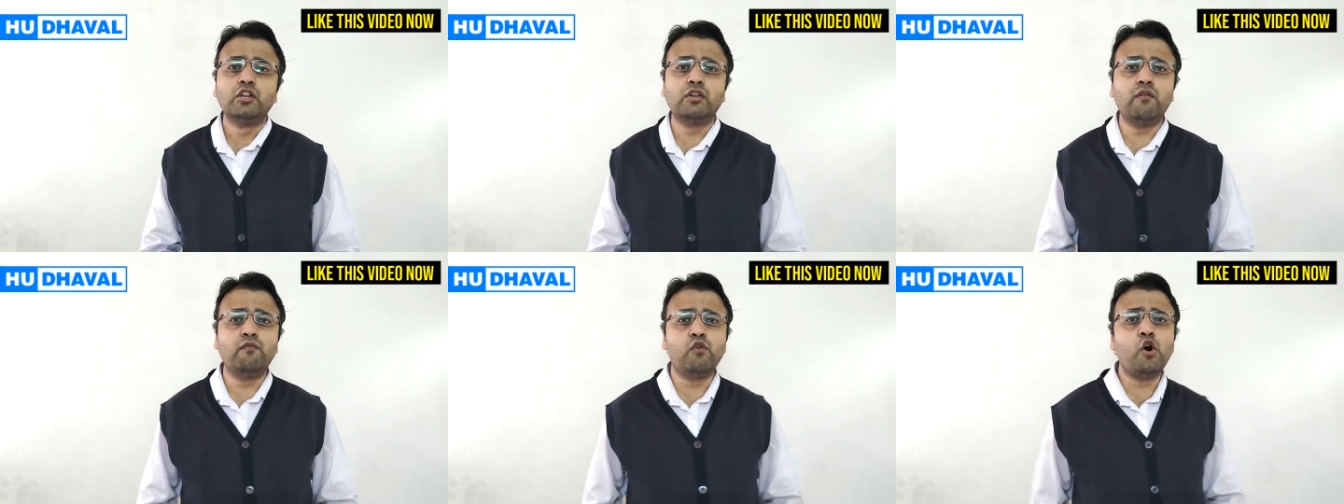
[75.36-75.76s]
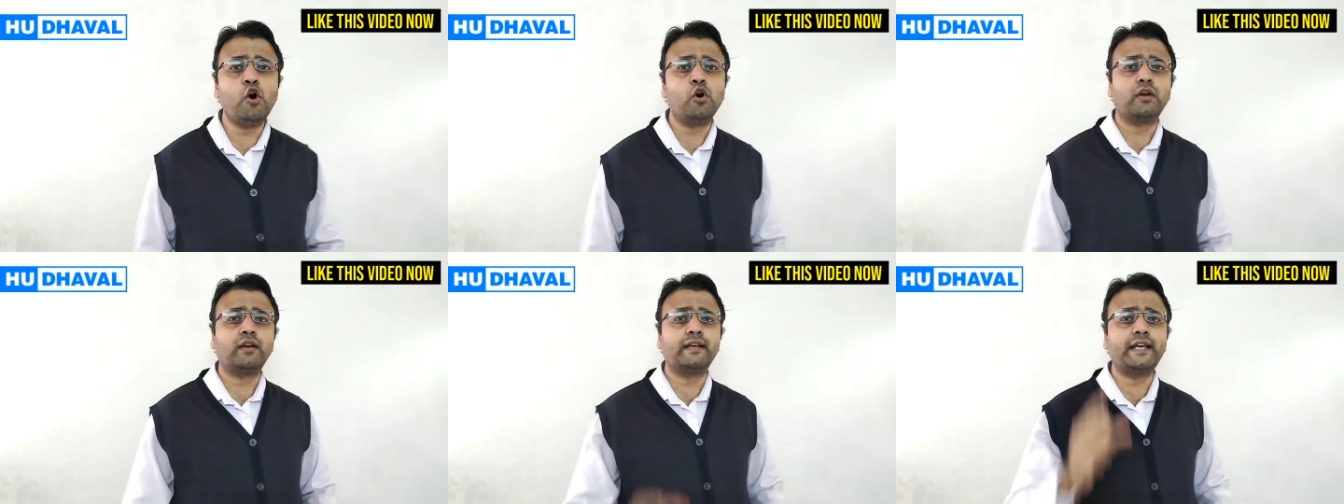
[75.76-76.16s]
तो वो
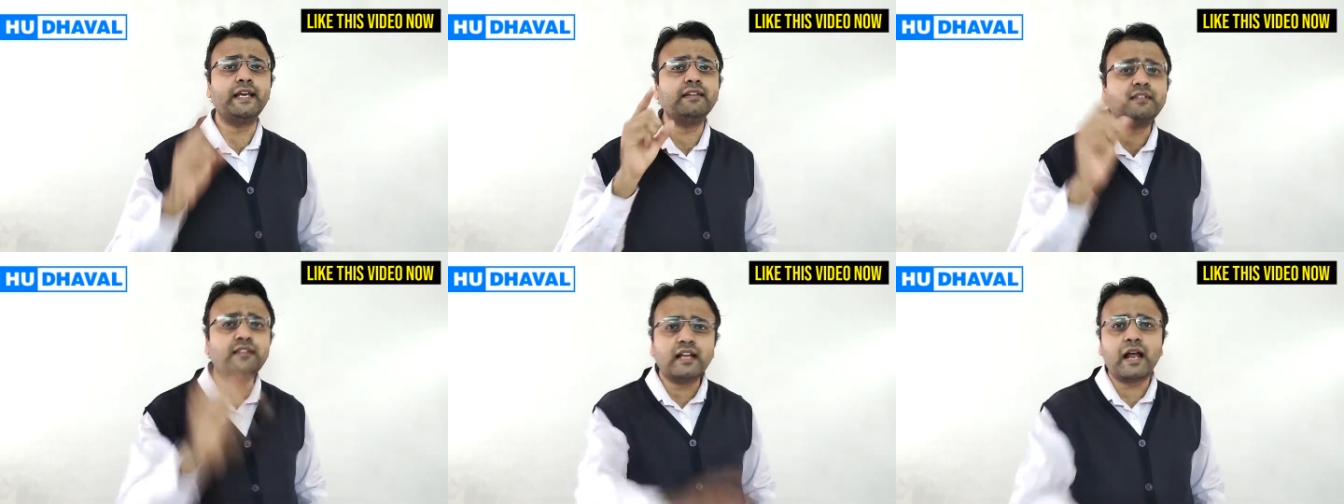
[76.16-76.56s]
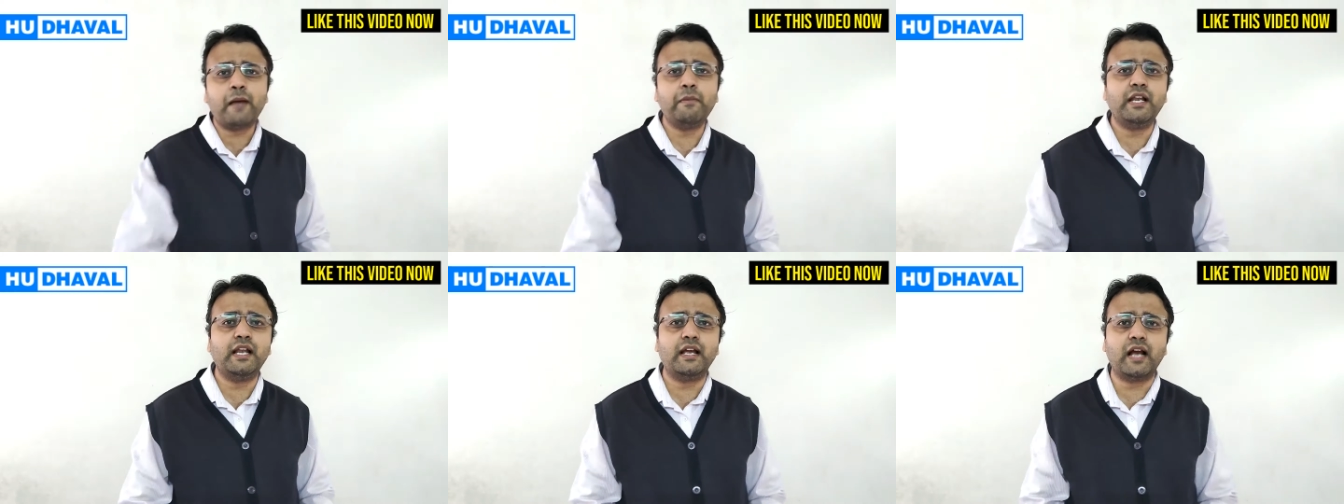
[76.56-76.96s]
किस तरह
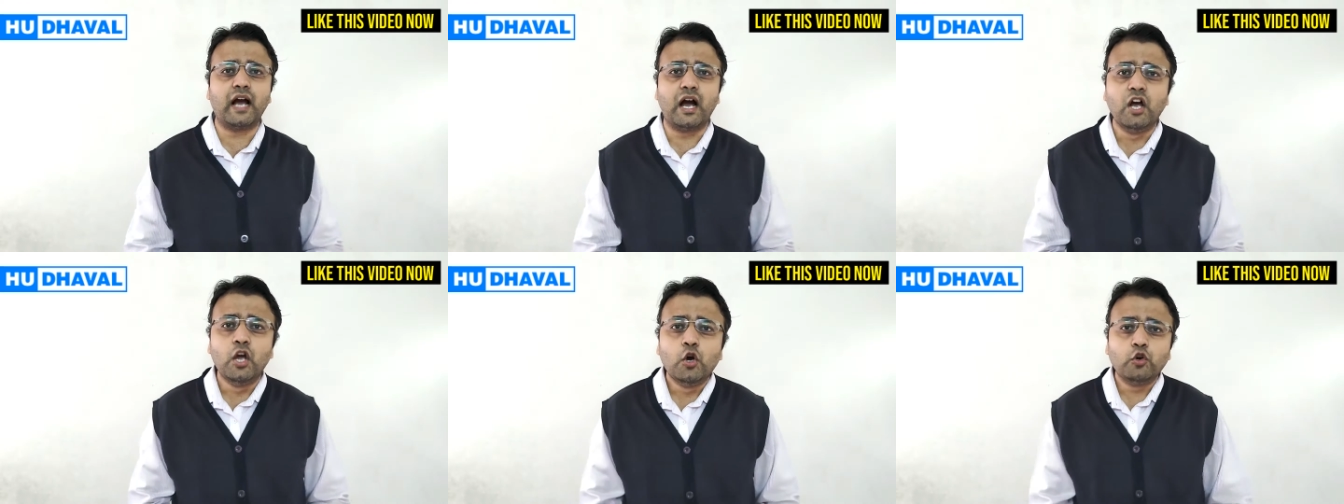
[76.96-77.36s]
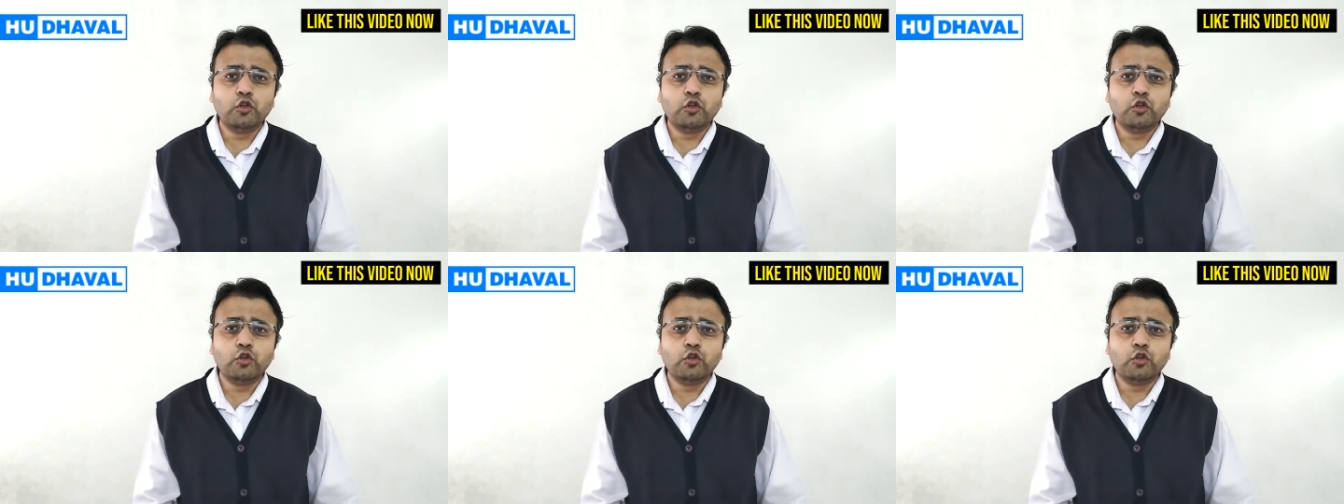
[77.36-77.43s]
मिलेगा